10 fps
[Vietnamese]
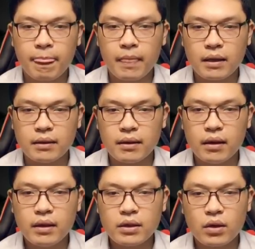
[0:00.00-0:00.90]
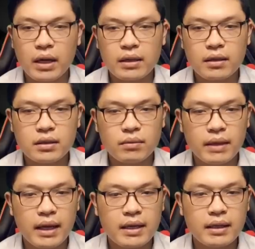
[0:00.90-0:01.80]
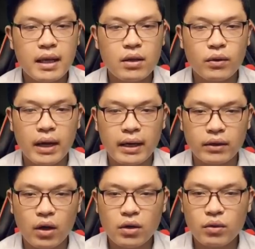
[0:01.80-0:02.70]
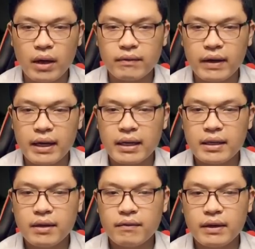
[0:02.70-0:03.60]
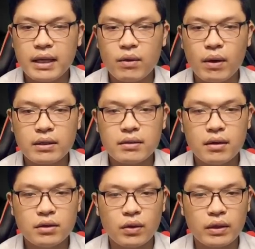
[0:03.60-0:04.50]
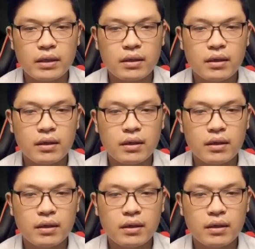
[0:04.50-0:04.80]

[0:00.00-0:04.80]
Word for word: hơn nữa còn là từ trong tay cái tên Thôi Hằng đó đoạt về, vậy thì quá sướng rồi.